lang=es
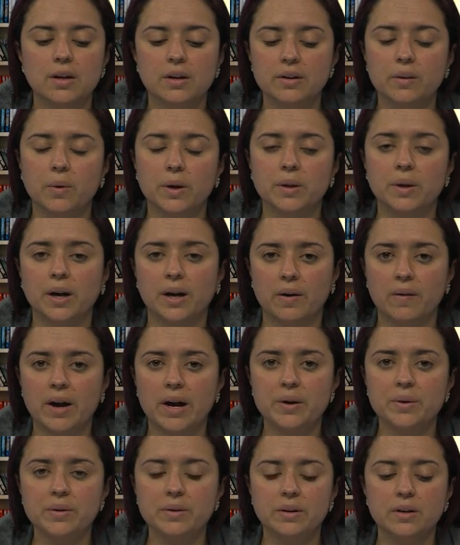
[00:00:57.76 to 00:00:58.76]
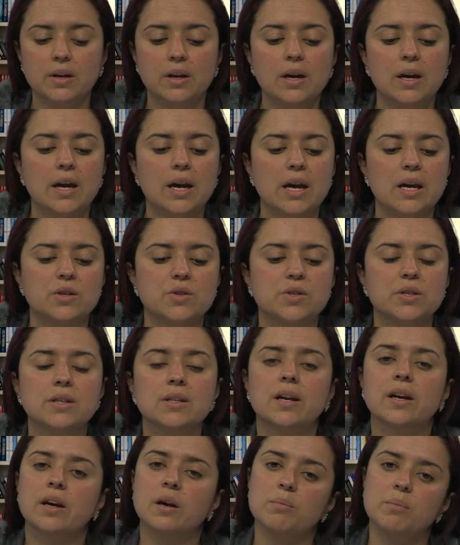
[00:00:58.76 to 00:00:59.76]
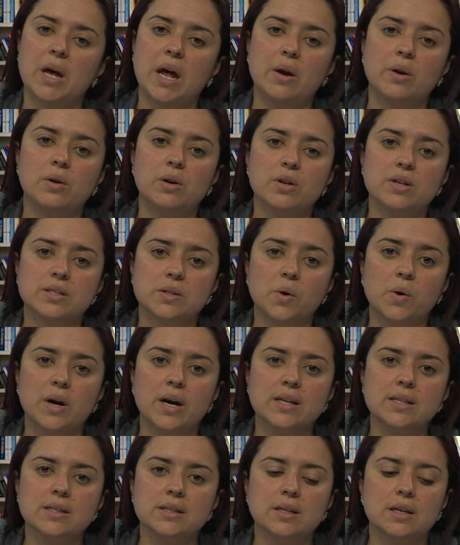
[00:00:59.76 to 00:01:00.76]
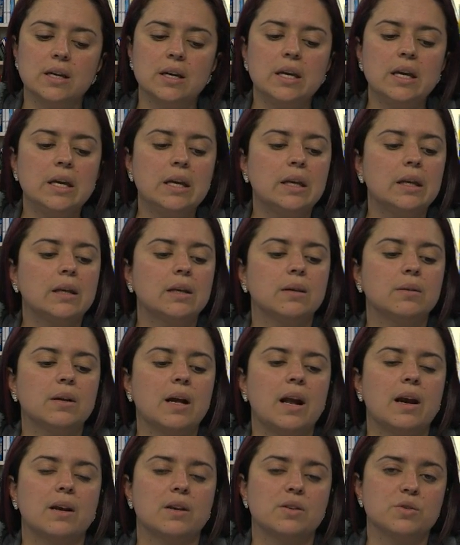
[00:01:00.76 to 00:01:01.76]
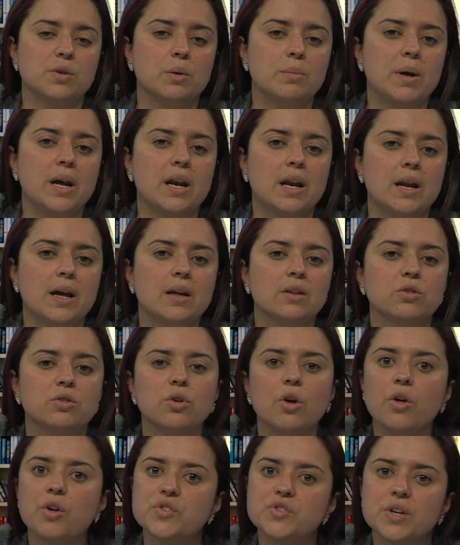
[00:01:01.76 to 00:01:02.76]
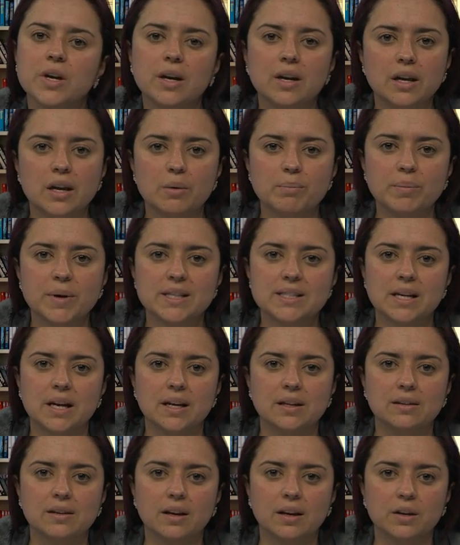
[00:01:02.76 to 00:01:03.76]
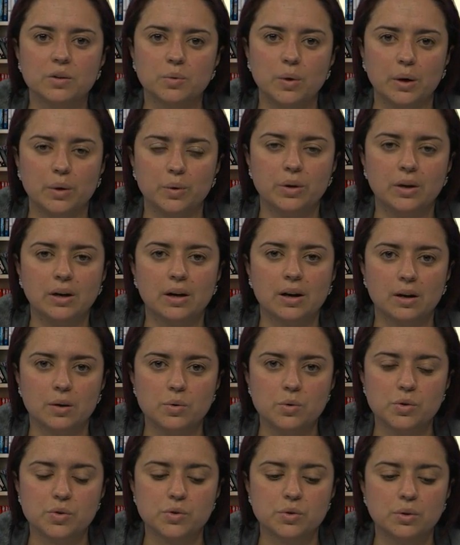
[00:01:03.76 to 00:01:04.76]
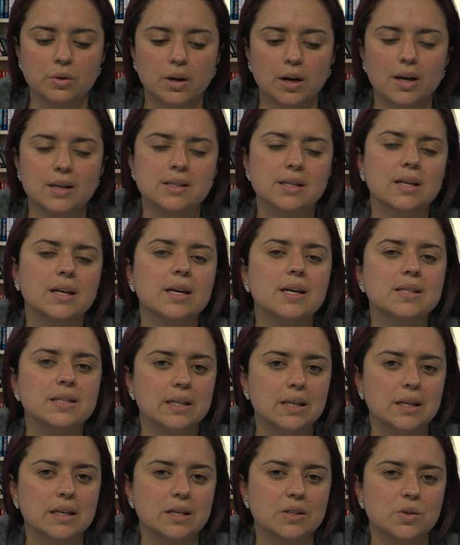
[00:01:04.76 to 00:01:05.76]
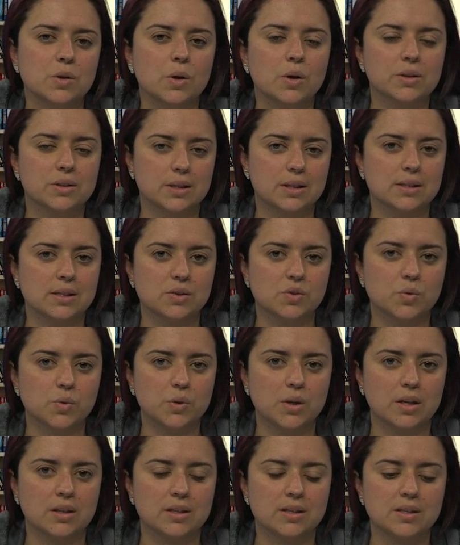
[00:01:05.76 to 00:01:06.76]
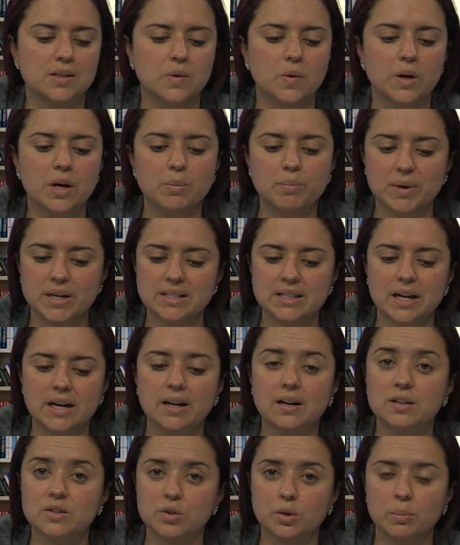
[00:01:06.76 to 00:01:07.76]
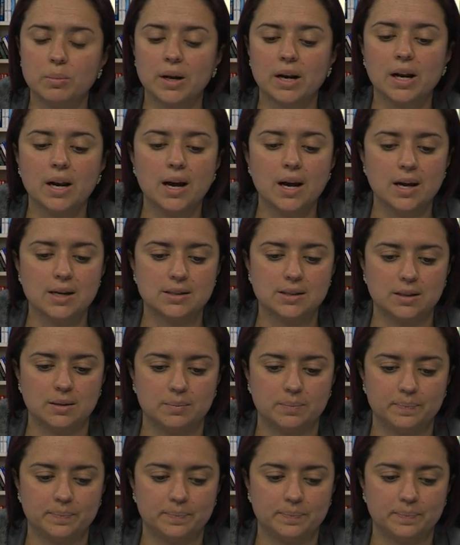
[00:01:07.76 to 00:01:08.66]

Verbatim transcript: Cuando acabaron, ellos intercambiaron las hojas y, al resolverla, todos querían pasar a interactuar el recurso. Así que decidí que solo tres estudiantes iban a pasar a resolverla así.